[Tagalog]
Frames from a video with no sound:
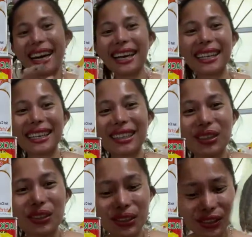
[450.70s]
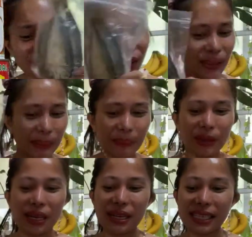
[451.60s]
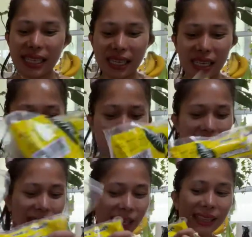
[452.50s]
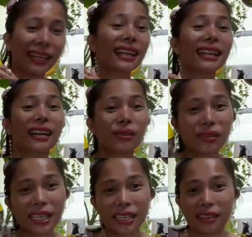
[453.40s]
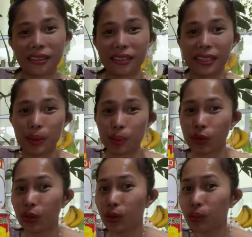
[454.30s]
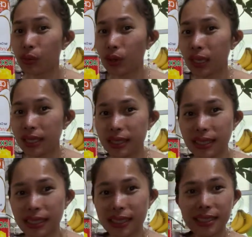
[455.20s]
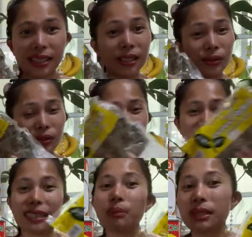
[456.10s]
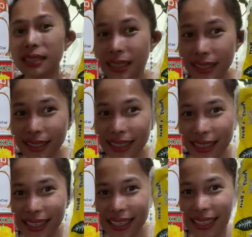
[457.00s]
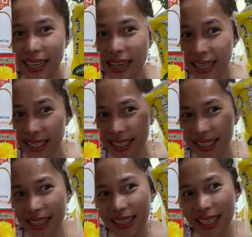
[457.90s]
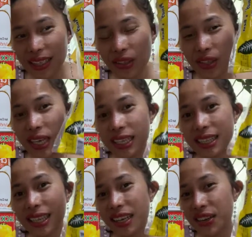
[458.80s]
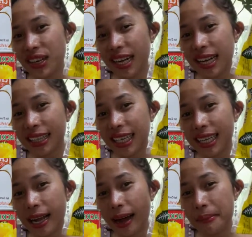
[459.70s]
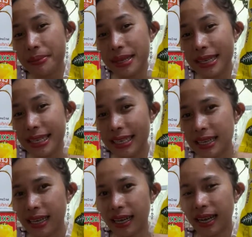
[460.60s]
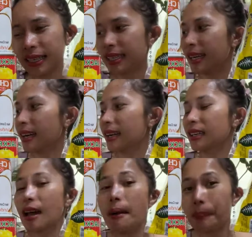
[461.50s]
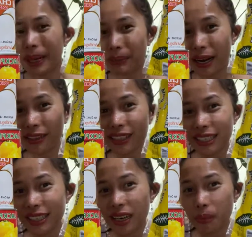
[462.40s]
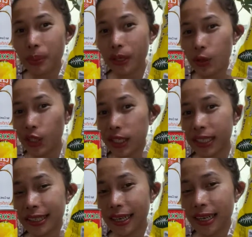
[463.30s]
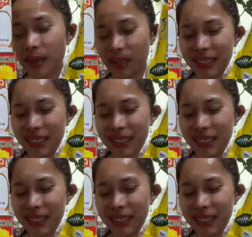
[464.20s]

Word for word: Ayan, tuyo. Ayan, maggagata na ako later or bukas. Ayan, sinong sasama sa akin? Gata tayo, kain tayo ng gatang gabi. Ayan, 500 yen per order ha.